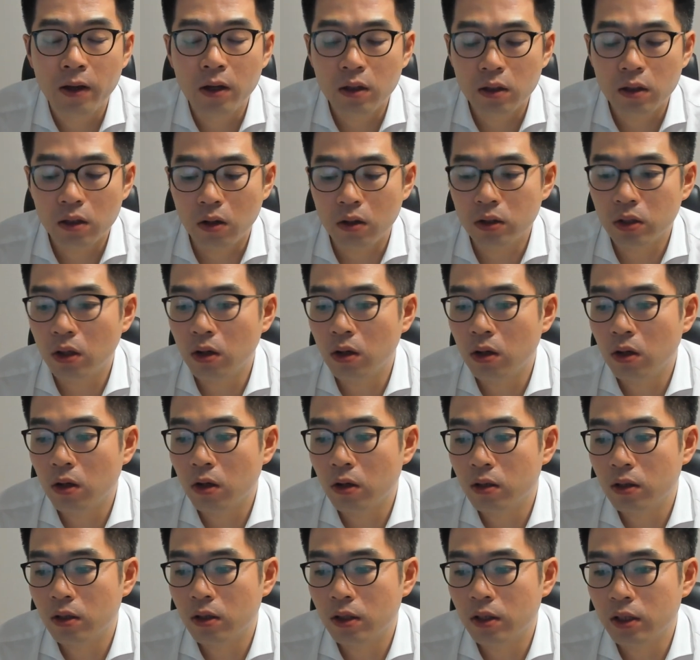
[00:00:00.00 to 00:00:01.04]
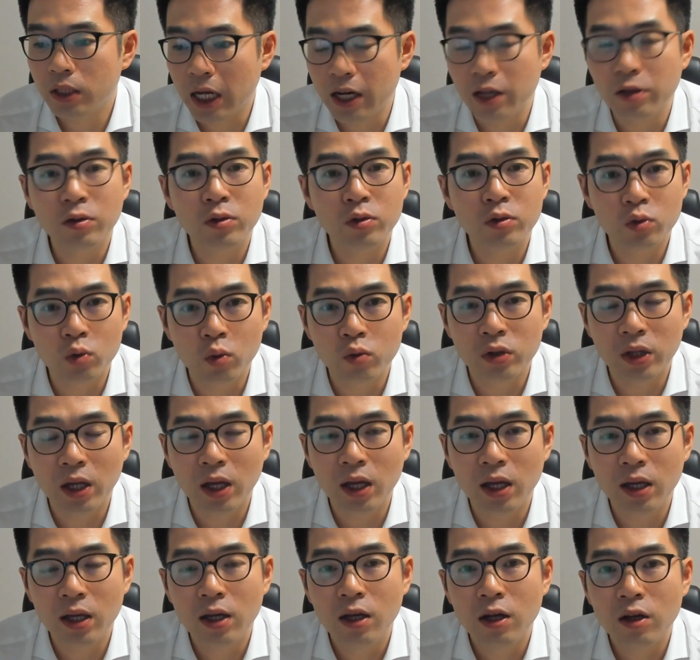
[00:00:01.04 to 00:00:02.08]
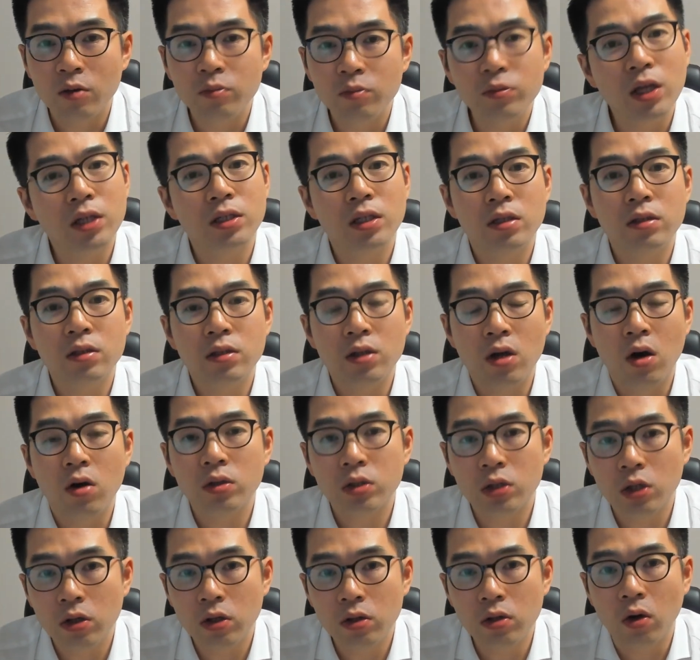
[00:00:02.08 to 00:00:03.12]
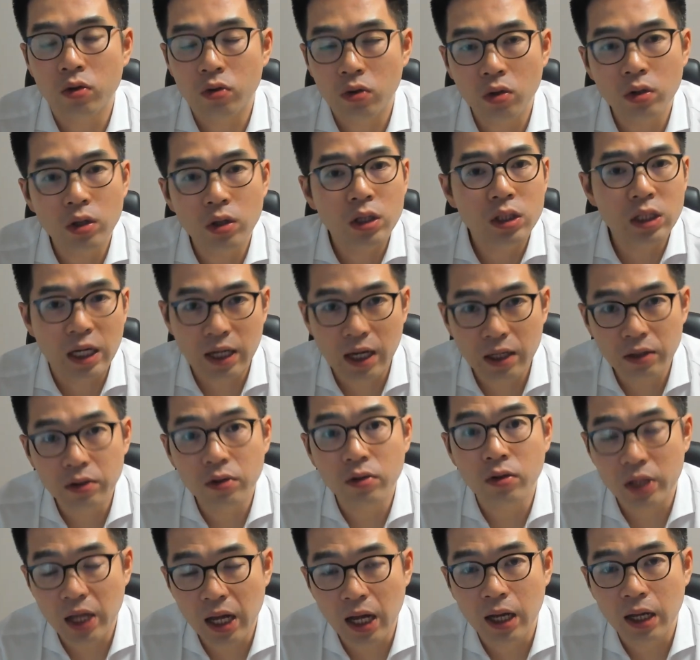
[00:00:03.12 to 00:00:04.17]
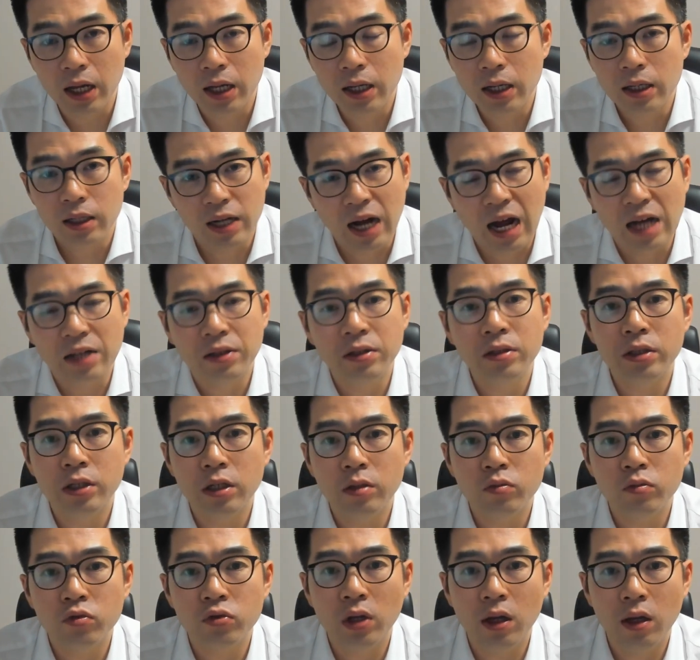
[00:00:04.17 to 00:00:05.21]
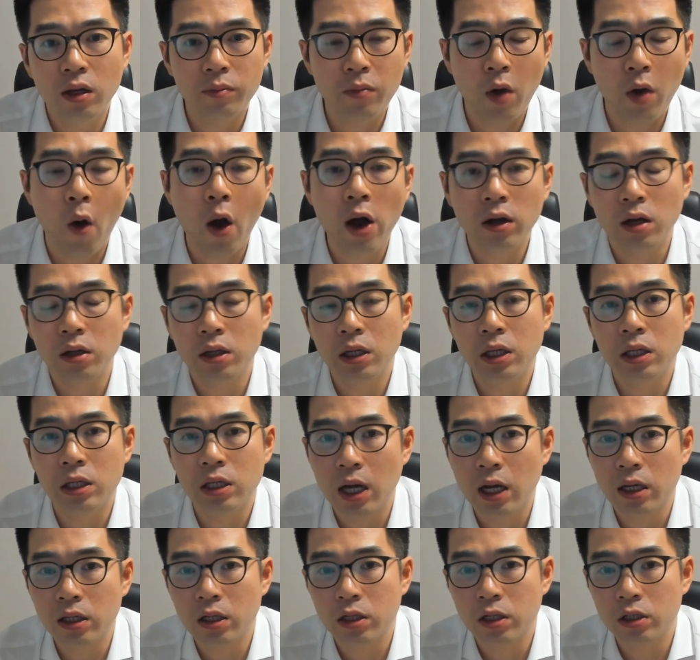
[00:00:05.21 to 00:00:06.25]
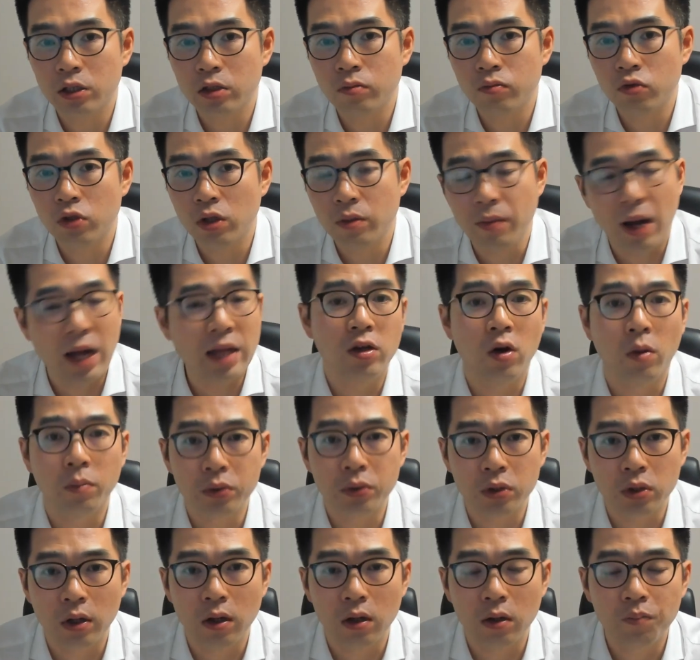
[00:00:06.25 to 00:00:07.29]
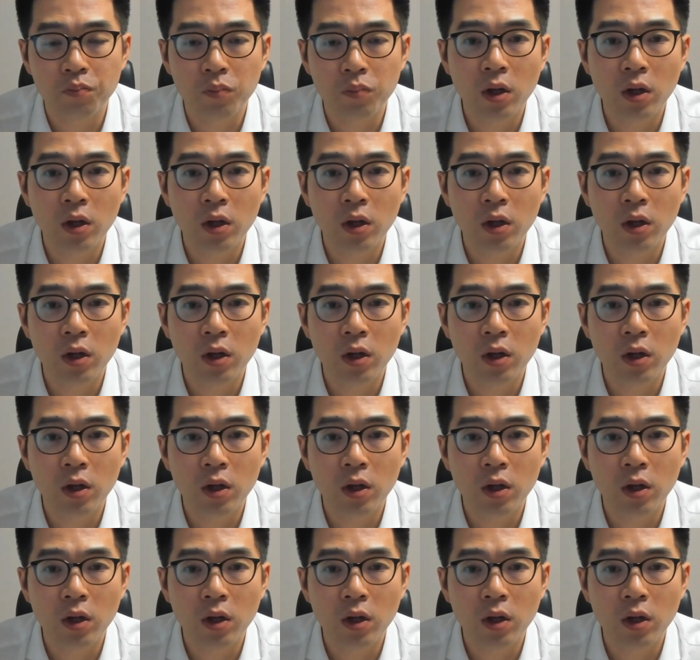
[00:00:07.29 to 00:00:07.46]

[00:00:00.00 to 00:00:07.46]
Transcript: 경청을 잘하는 건 좋은데 그럼 대체 그 경청을 어떻게 잘하는 거냐 라는 질문에 명확하게 이야기하시는 분이 많이 없어요.